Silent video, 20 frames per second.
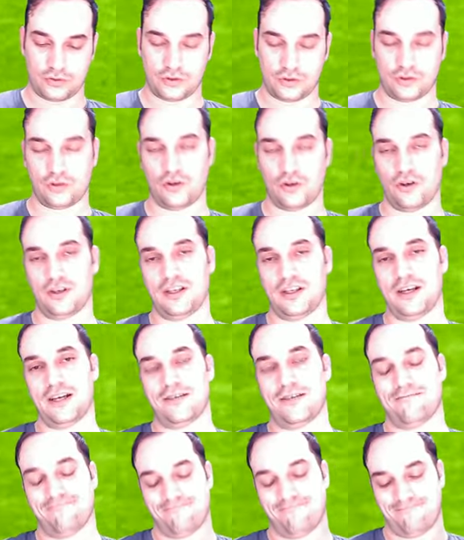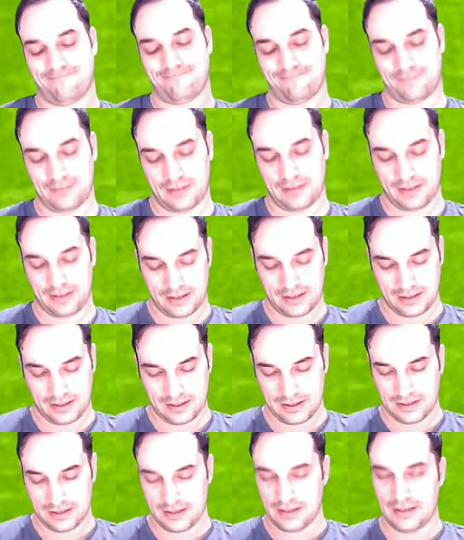korner.
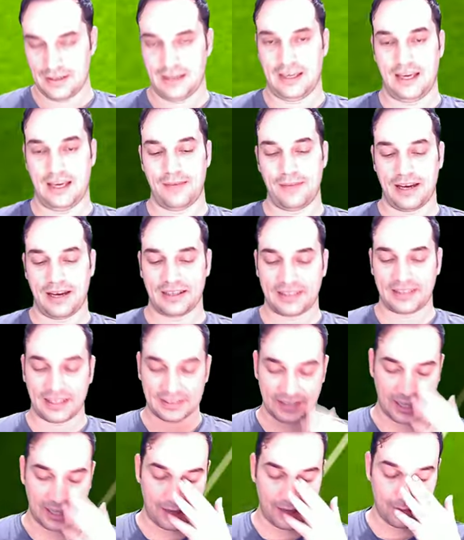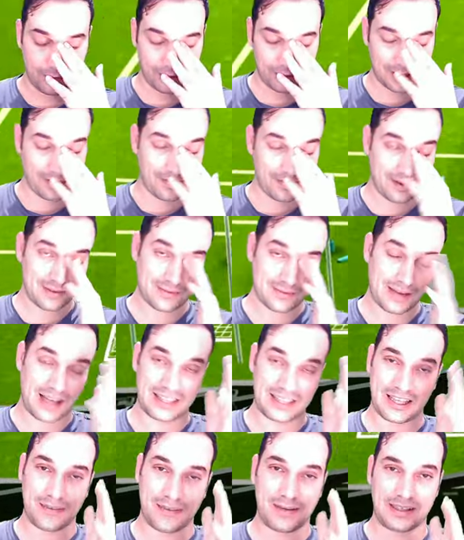İyi bir atak daha bulduk ama
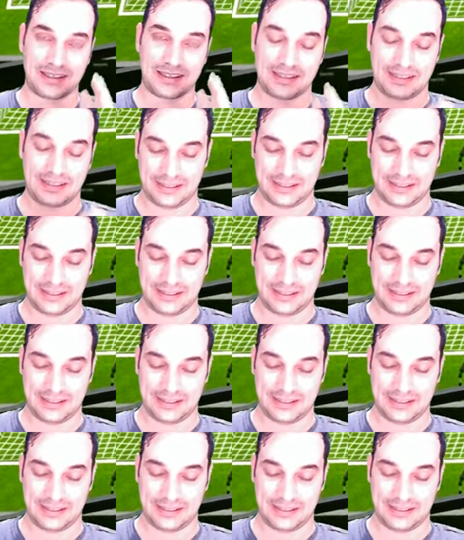atamadık.